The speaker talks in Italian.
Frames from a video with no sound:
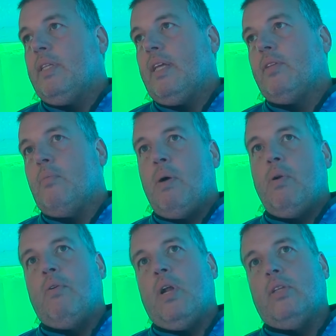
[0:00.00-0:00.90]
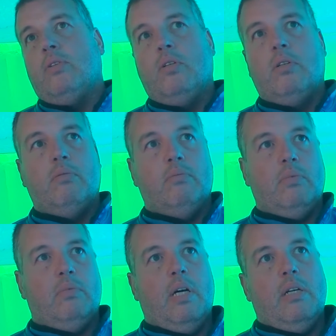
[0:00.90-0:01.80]
pertanto abbiamo lavorato
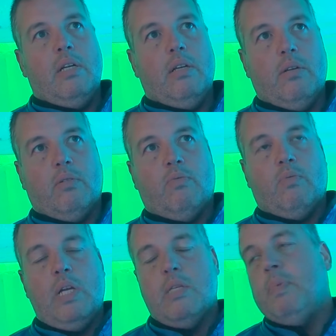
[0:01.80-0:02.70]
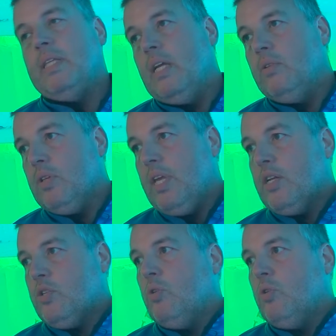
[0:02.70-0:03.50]
eh, espandendo il ghiaccio